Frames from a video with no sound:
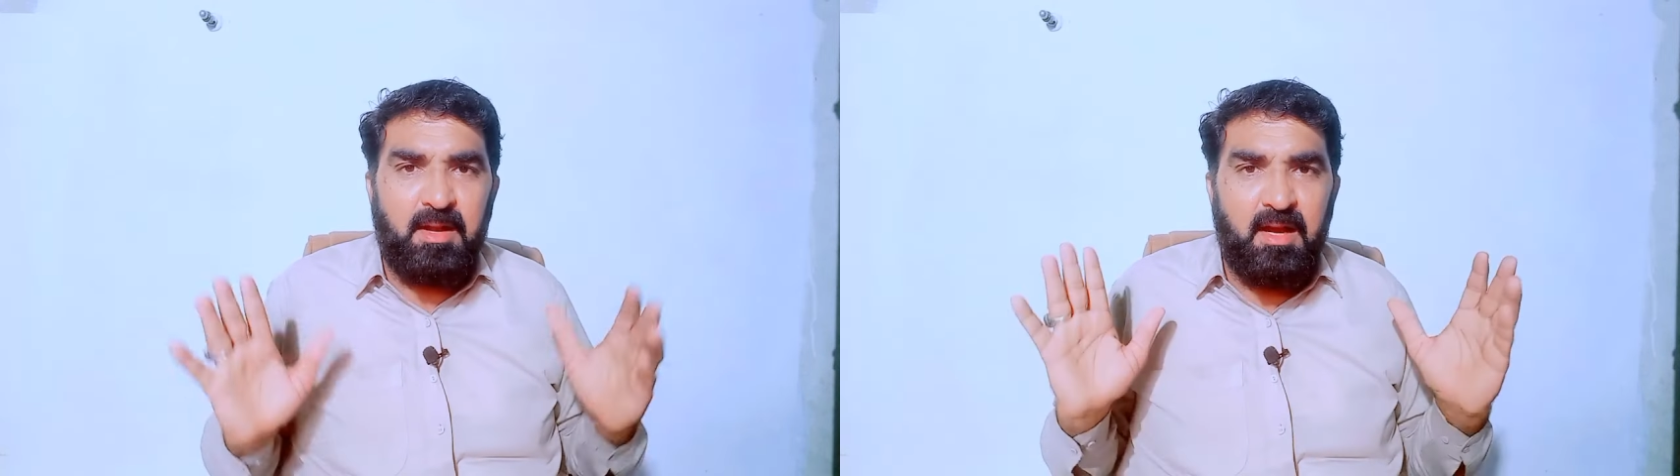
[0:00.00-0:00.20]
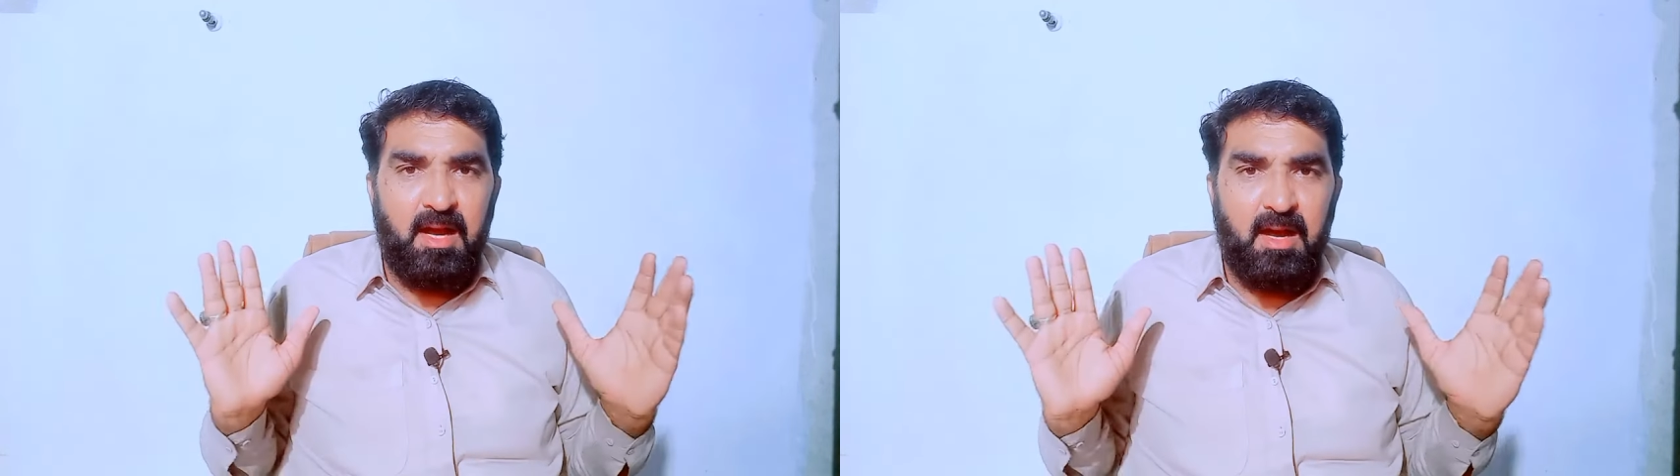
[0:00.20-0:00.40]

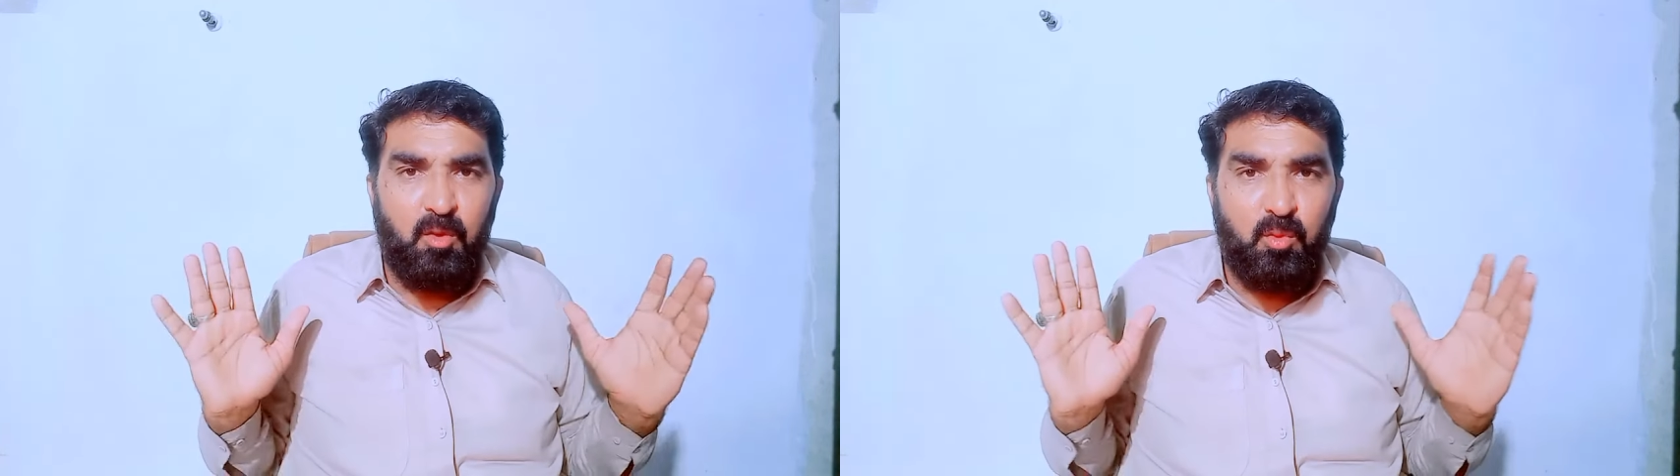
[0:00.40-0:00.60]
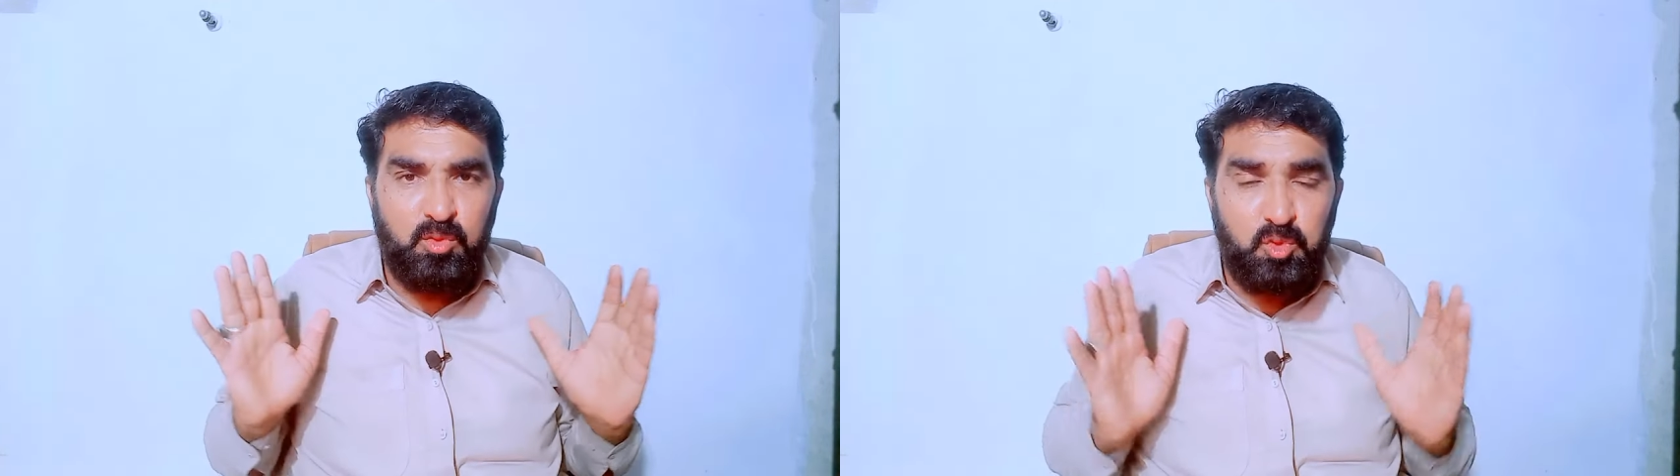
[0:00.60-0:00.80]

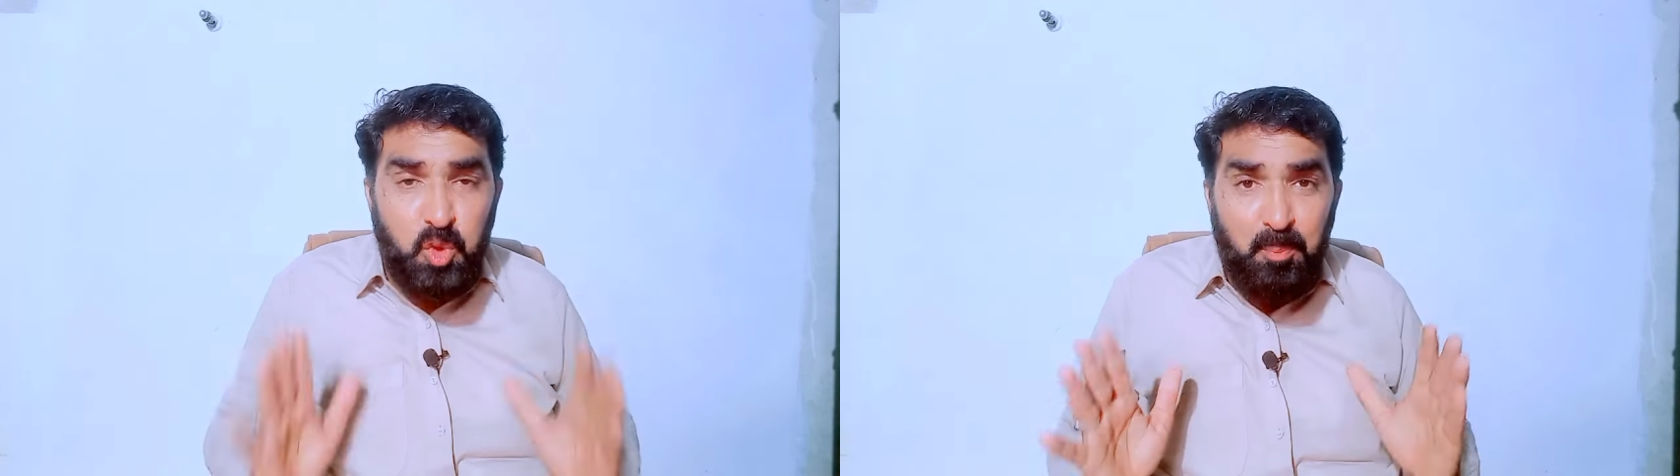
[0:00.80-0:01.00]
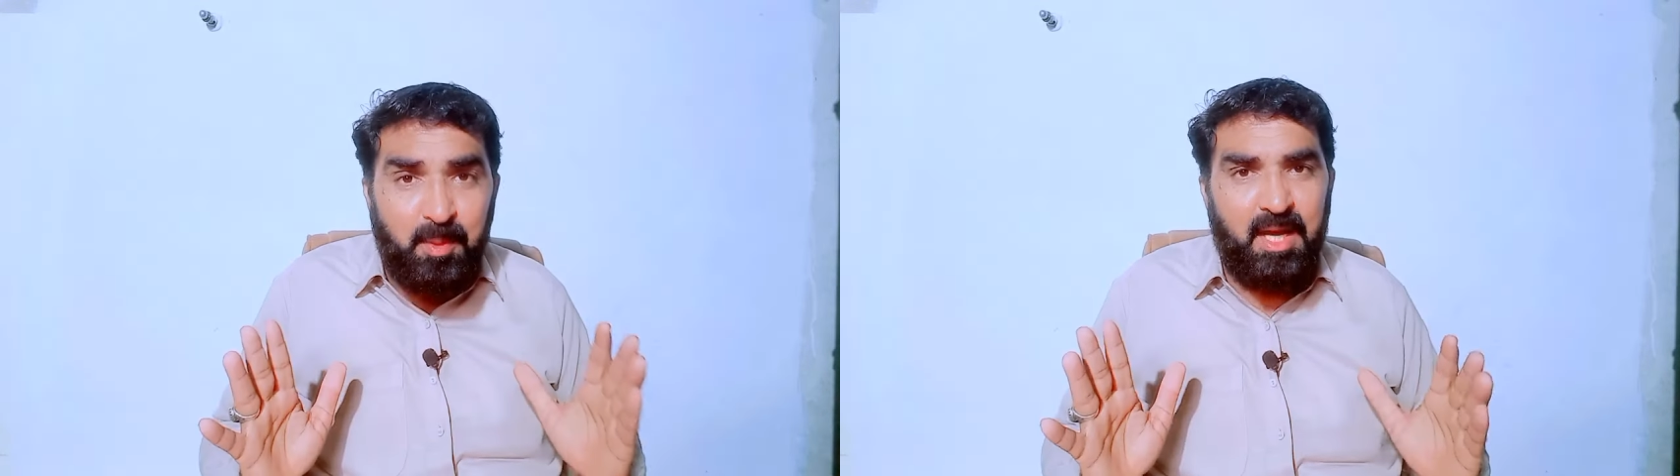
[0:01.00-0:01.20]

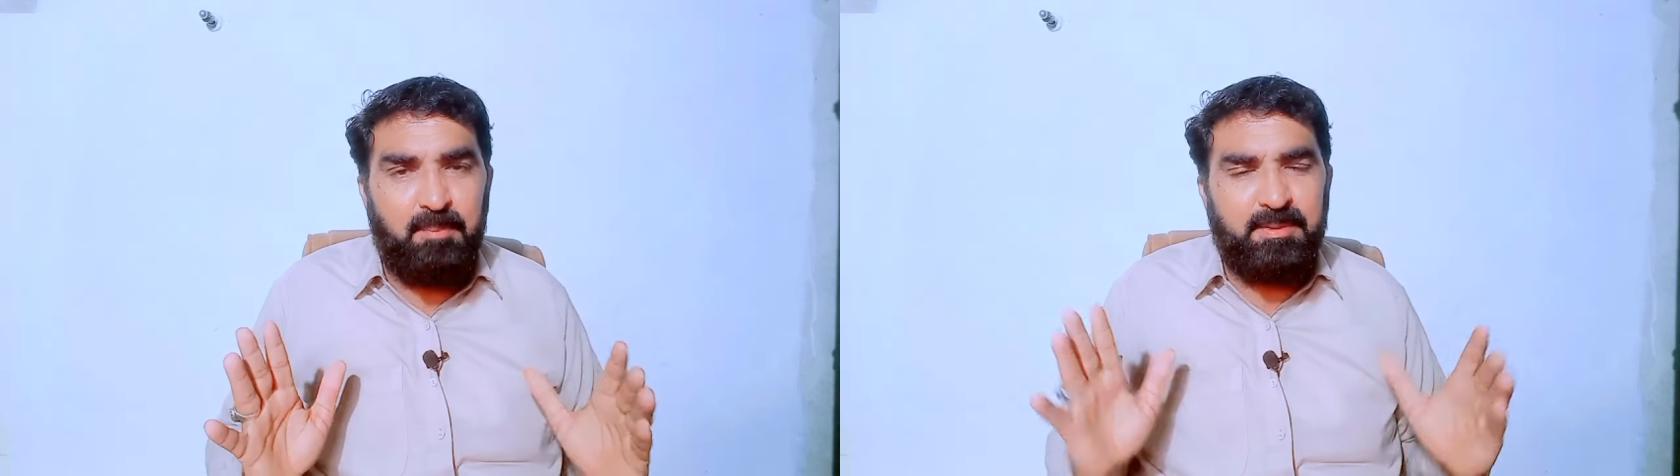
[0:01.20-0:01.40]
छुप कर